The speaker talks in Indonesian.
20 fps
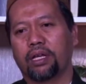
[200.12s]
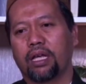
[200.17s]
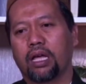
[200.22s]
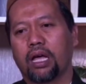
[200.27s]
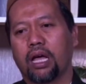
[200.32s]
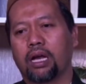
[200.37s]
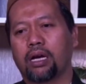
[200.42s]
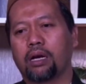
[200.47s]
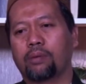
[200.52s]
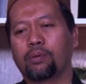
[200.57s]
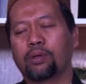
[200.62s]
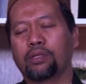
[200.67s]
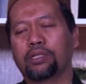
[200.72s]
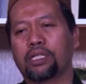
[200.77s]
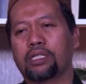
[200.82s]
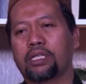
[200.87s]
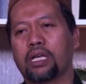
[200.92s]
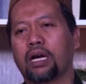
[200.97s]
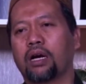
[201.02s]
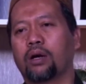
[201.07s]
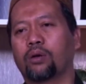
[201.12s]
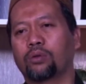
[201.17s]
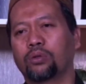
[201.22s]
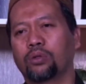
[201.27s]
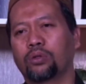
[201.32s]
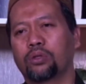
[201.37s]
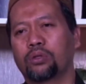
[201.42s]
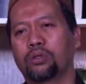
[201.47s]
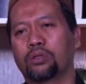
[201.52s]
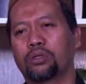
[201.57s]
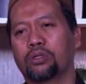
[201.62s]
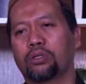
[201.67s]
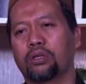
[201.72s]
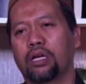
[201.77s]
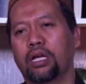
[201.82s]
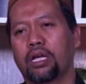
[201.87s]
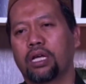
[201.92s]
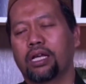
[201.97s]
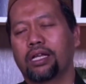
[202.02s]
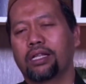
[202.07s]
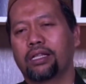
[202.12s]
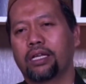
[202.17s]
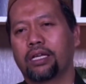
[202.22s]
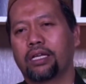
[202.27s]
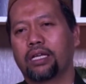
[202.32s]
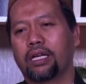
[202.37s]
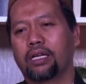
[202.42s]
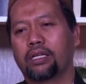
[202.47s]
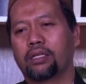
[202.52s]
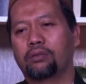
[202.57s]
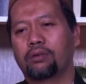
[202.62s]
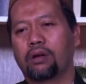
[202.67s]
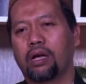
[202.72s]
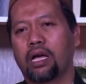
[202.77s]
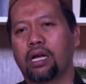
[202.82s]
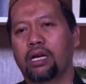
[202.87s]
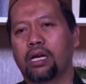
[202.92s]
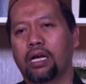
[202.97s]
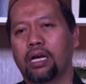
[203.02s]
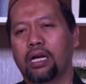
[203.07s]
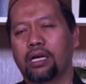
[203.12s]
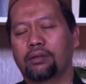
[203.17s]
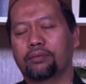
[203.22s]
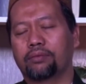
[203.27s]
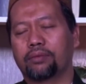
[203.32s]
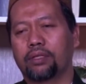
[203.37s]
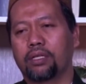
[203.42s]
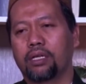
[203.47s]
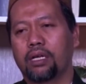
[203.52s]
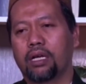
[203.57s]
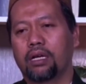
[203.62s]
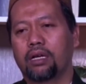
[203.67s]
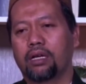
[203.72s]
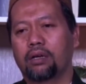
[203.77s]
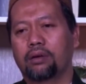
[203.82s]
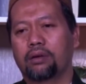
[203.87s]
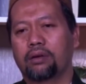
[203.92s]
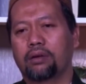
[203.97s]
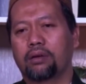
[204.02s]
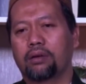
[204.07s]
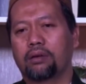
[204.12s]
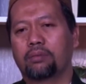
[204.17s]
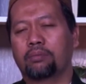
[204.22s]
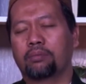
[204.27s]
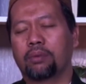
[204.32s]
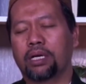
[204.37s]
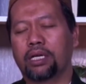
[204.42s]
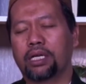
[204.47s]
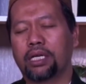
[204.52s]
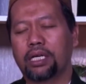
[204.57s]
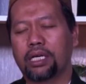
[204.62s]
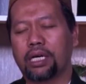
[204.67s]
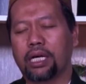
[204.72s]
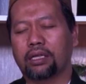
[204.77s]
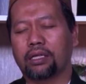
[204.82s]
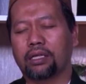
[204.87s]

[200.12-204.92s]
Adapun secara khusus, zikir itu adalah mengingat